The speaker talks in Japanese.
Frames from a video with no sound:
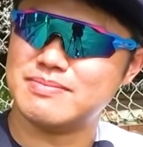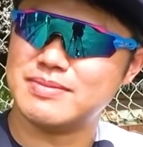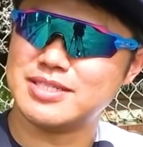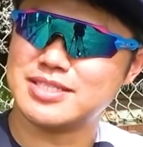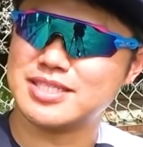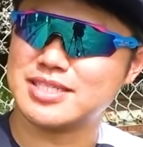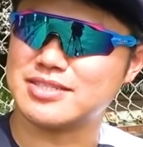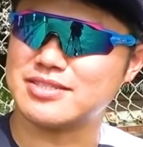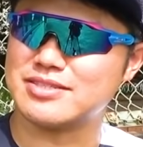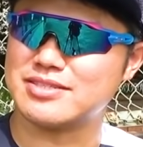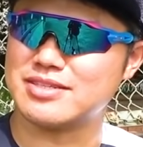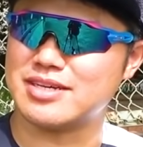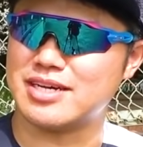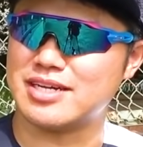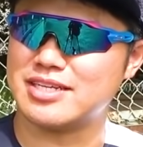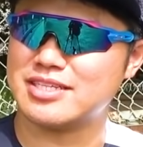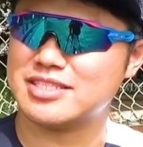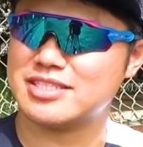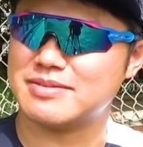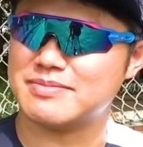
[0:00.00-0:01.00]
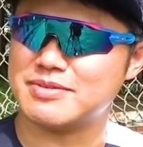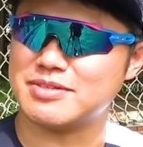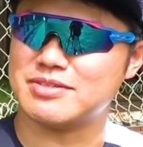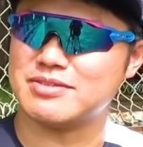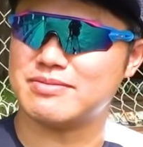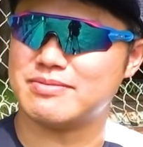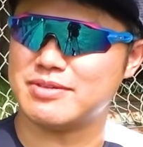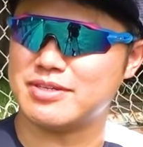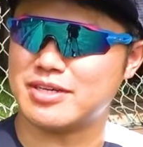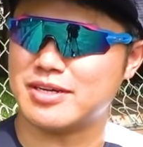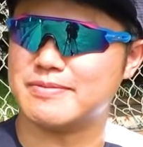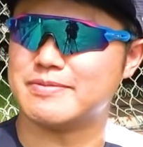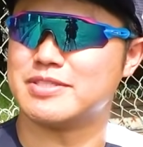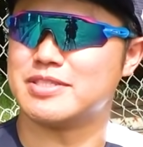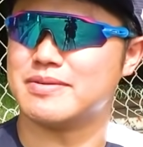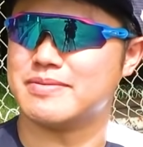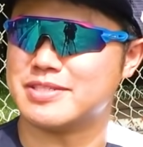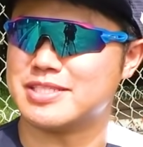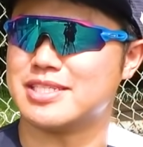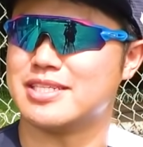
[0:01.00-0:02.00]
マサ君と話してみるのもいいかもし
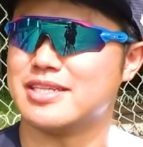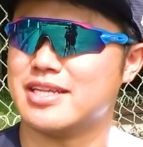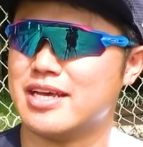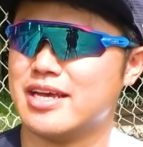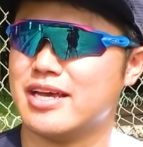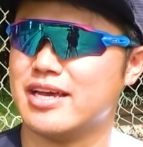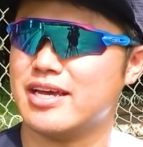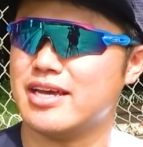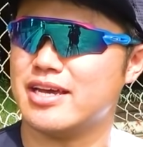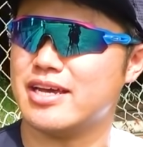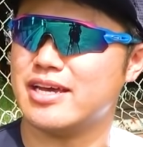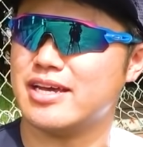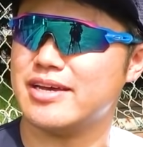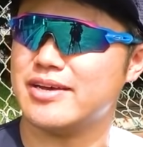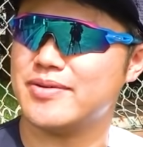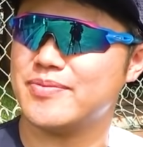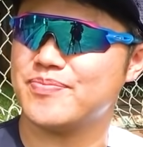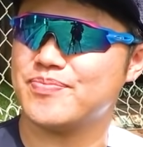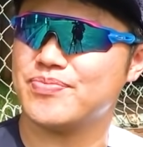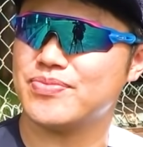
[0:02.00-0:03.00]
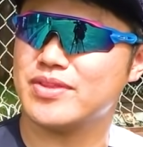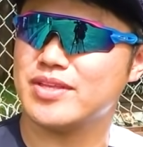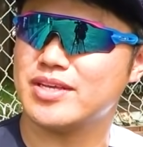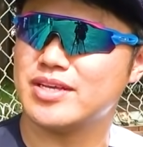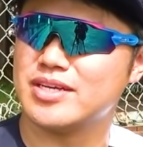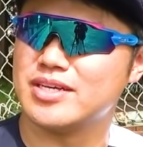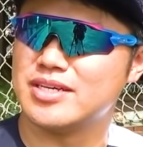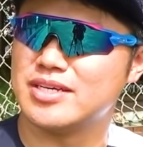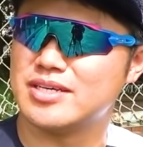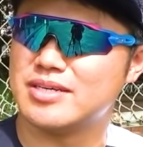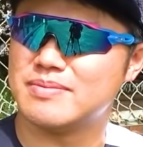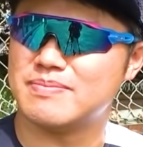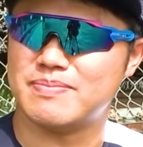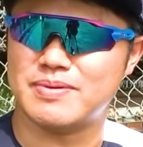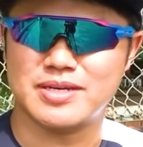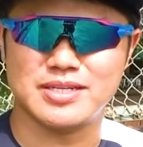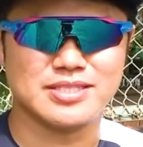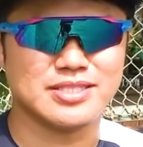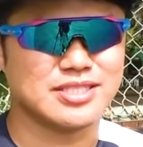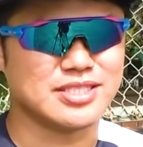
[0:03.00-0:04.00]
れませんね。
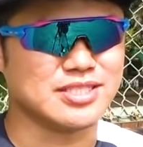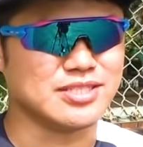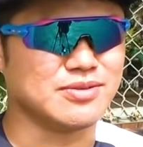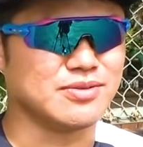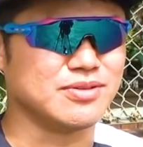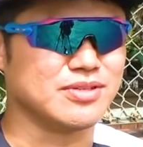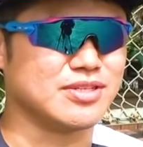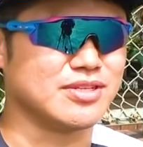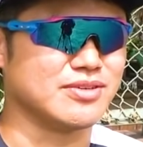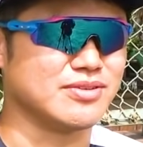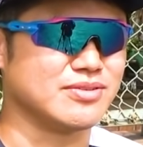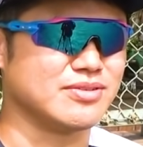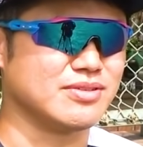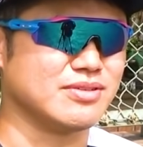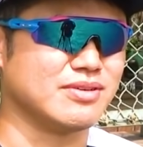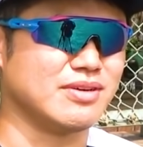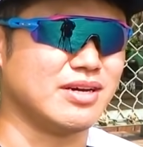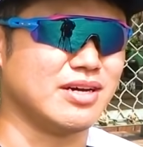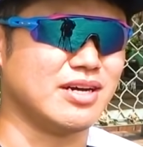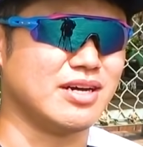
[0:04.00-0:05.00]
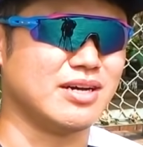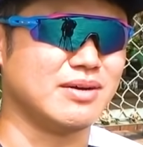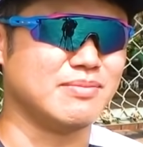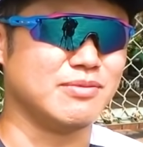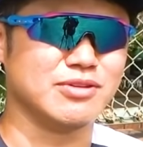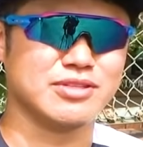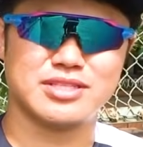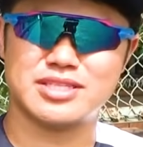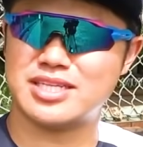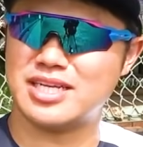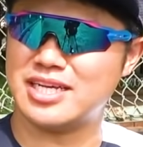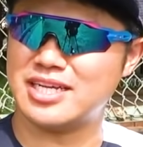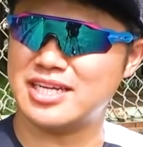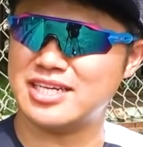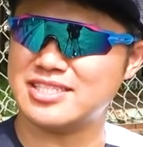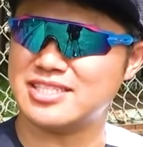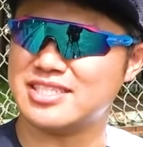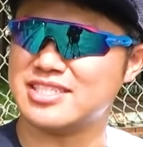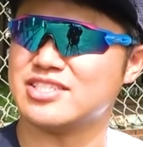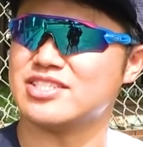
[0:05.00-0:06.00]
ベンチに置いておくのはもったい
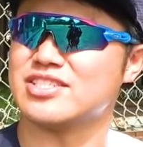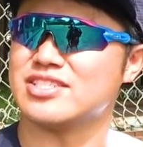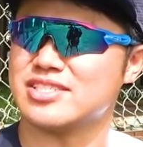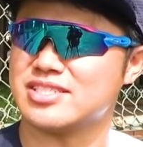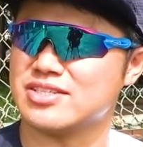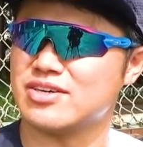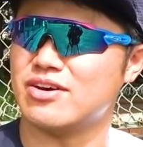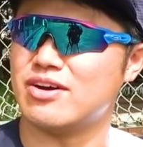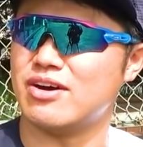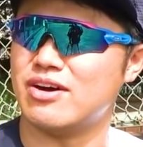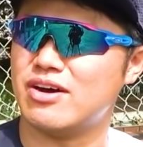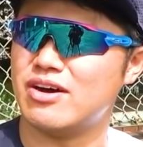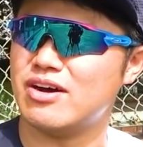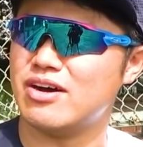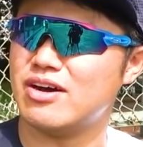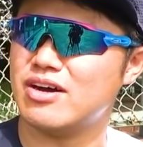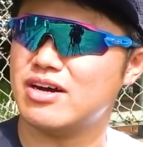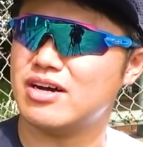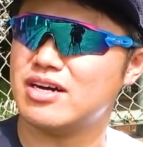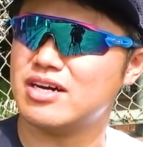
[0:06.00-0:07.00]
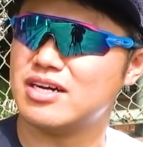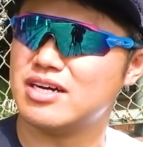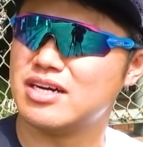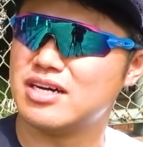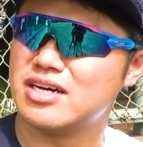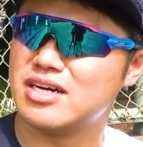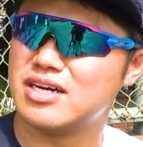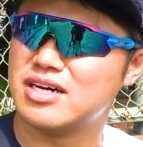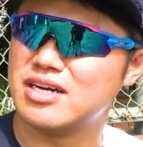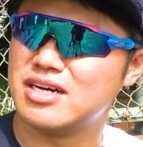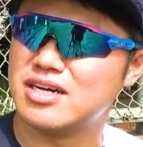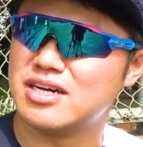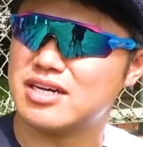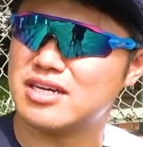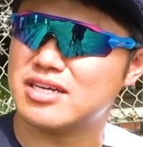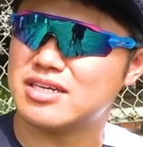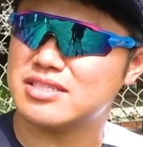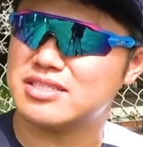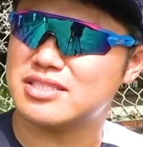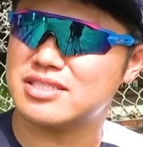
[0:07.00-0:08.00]
ない選手ですよ。
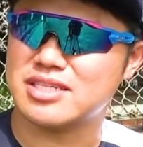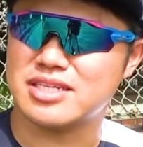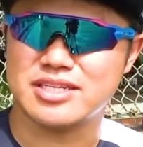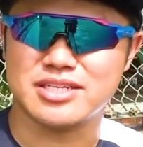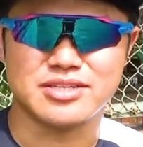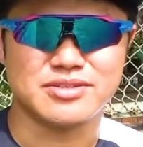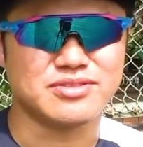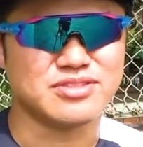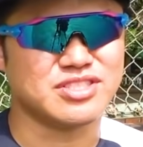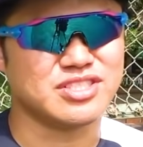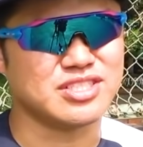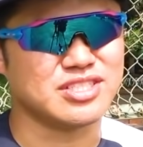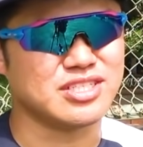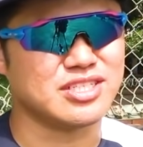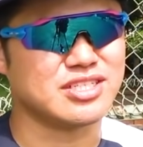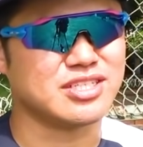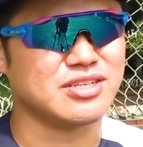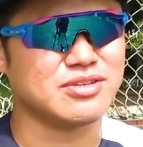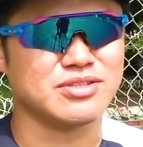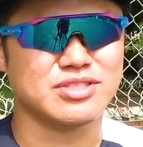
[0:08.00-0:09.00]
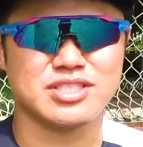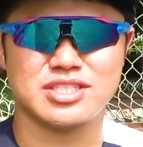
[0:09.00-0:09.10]
ぜひうちに来てほ